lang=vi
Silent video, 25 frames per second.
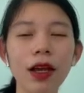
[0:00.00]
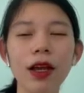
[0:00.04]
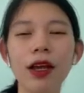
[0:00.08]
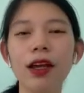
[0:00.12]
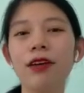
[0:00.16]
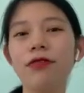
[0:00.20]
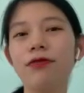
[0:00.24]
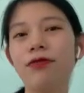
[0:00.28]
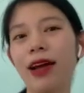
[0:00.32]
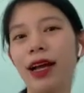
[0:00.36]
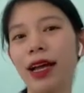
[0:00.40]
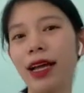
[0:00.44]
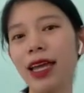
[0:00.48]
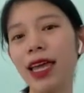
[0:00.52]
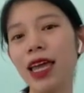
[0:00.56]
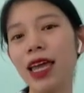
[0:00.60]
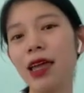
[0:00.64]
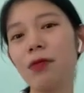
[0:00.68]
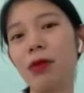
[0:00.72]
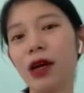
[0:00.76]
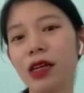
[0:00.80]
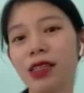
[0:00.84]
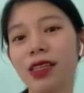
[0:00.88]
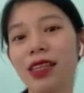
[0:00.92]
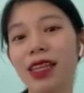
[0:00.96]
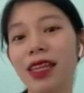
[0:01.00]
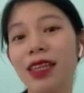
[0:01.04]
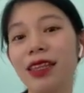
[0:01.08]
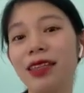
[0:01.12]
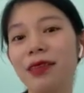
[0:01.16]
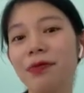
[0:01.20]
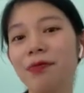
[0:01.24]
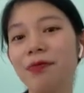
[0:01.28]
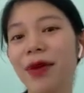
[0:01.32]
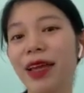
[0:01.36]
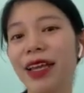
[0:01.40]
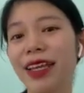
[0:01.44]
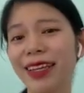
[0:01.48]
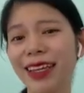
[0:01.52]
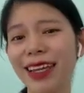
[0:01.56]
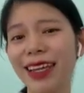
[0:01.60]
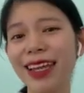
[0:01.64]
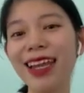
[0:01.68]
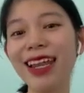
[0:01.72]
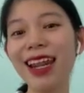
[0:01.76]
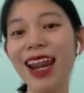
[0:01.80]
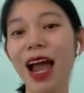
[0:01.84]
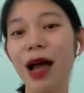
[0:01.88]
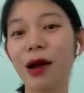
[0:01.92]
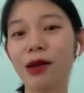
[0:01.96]
Và khi mà mình nghĩ
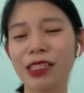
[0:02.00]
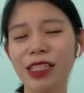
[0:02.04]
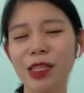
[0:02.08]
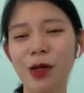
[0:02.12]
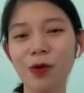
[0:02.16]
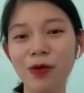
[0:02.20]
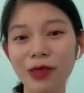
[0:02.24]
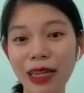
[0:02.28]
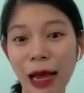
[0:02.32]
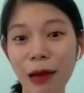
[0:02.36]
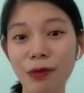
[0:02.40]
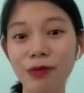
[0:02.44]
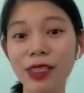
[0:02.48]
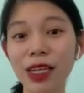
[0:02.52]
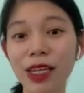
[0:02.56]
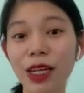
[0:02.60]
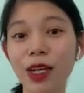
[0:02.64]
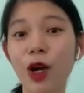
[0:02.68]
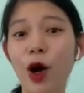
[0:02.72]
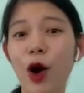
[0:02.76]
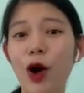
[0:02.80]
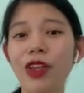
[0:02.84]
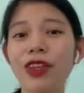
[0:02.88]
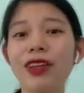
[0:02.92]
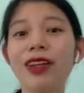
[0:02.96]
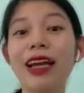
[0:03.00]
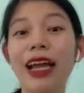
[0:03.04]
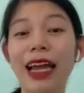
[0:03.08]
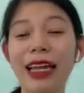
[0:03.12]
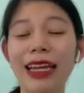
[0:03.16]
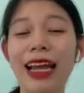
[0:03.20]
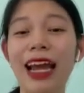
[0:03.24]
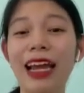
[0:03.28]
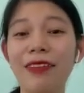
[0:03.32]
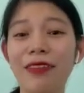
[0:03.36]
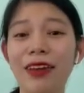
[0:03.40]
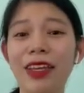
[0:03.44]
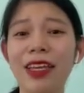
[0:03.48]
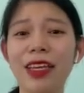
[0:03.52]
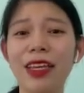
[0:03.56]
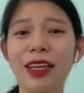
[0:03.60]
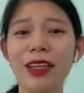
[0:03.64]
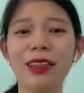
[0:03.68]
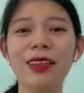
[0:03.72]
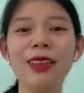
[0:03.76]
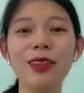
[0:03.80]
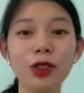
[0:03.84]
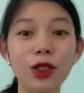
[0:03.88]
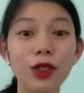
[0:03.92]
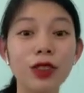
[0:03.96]
là trong năm sẽ có những cái này khiến
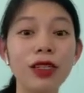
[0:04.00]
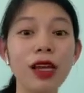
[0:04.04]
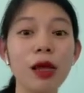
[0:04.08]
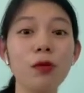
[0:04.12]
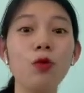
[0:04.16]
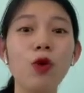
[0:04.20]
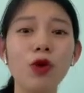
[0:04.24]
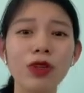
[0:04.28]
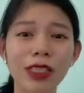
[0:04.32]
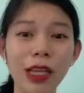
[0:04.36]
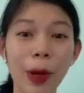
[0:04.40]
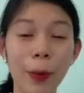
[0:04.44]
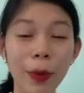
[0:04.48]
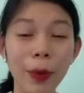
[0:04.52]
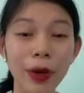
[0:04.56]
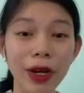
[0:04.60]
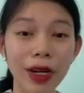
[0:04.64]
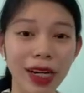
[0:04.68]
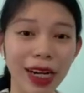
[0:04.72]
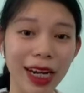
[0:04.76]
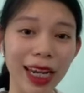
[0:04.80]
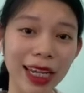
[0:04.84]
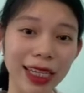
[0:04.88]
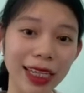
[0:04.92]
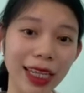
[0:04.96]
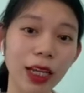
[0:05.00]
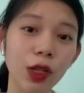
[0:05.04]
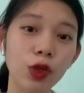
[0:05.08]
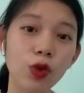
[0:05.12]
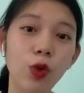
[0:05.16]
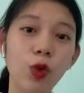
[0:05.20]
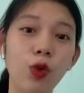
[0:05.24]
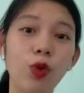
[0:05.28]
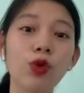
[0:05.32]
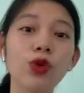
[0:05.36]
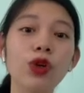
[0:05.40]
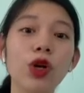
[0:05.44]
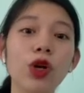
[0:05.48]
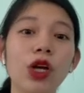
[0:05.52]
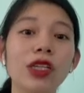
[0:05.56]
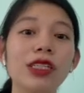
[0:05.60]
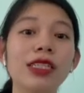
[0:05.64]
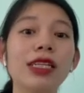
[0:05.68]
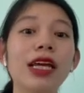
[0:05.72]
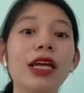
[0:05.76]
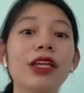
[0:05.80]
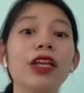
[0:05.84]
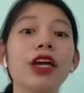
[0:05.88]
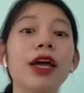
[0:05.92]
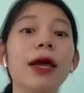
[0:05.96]
cho dân mua sắm cực kỳ thích thú, đó chính là
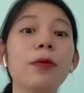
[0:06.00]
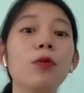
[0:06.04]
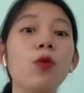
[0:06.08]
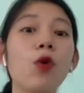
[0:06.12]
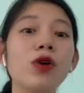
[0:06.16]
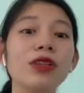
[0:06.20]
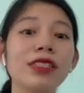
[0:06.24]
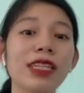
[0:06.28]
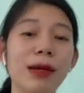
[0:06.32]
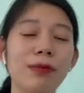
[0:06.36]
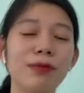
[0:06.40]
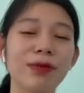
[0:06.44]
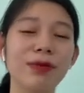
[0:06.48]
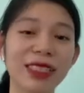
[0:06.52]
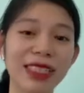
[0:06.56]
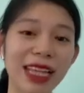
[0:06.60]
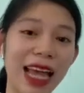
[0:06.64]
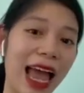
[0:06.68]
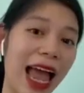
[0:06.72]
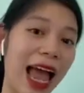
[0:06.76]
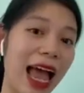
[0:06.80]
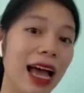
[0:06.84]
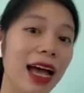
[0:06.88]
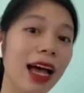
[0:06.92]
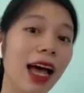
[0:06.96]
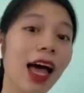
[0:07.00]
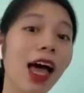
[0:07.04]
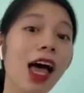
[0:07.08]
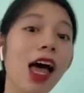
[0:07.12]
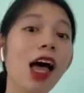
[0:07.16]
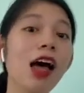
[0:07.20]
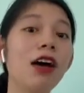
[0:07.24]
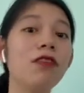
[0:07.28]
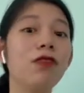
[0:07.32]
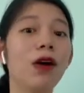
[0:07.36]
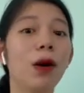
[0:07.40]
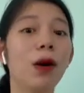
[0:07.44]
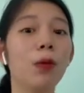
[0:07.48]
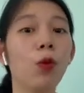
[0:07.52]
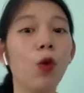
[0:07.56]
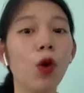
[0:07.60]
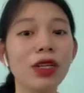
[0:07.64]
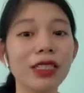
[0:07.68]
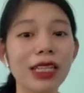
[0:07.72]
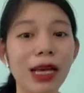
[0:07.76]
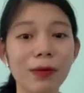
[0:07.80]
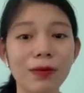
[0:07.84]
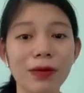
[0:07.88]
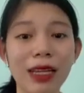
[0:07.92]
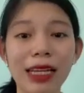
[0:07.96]
những cái mùa giảm giá. Và mùa
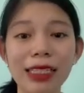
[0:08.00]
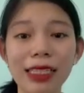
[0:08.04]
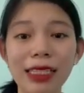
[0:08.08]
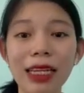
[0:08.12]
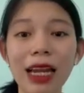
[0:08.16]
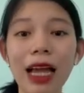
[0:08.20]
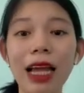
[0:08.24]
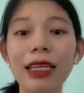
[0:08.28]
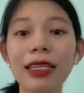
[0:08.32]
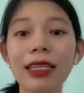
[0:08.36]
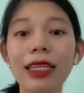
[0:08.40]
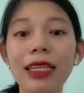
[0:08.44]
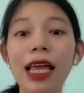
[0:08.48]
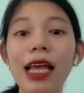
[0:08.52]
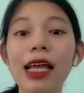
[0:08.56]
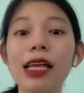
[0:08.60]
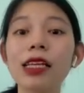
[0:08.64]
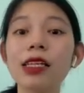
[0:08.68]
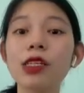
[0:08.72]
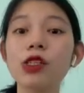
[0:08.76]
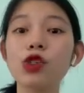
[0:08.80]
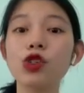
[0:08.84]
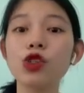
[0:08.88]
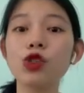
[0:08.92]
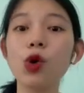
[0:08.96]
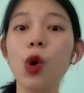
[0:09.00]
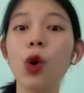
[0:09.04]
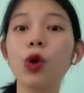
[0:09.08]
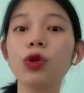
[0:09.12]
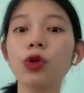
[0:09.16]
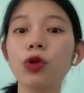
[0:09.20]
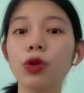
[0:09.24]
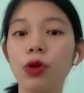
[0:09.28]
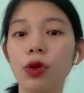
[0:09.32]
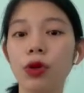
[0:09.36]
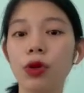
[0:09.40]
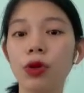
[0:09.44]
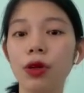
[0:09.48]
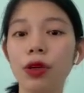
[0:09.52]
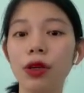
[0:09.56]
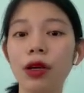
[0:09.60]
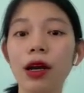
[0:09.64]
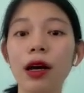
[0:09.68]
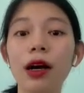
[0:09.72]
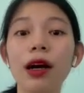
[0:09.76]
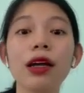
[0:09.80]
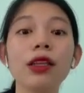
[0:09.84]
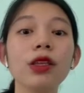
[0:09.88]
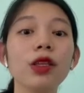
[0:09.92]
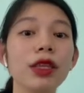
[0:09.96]
giảm giá chính là des soldes,
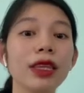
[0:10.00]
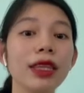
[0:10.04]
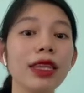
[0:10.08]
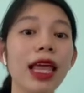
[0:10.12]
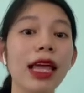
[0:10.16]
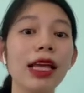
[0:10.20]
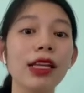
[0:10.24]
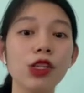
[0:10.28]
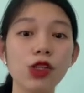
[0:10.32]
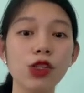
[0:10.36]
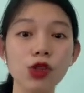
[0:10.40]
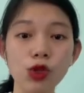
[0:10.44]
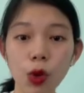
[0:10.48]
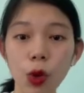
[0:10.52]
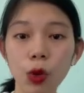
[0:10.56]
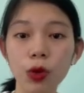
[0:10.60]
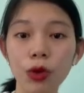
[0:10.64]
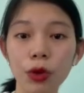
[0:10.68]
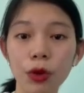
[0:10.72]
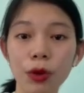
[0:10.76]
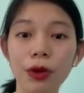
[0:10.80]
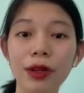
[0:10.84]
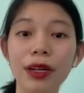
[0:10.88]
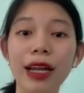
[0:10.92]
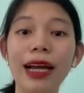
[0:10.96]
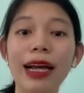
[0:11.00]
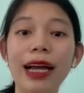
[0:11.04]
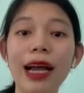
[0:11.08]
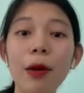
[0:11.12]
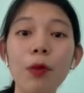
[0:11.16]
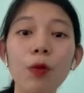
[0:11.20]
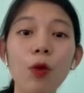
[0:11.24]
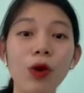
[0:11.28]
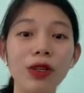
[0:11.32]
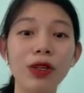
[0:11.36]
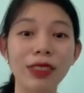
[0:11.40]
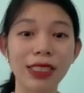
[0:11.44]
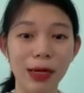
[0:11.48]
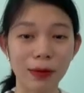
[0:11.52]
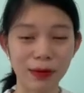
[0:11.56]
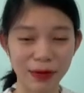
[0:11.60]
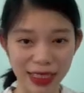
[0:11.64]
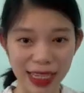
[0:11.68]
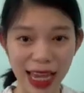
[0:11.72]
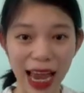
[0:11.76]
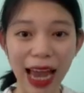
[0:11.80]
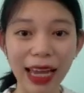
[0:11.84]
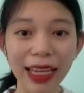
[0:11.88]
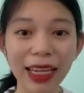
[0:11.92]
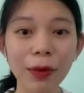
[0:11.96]
des soldes là các mùa giảm
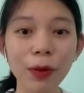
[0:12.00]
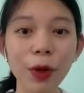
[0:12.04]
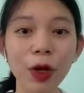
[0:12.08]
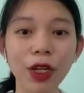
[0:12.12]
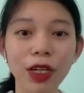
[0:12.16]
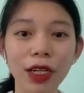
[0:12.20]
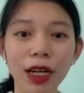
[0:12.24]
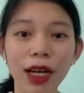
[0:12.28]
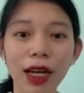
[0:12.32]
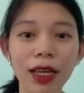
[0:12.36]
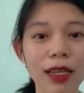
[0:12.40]
giá nhé mọi người.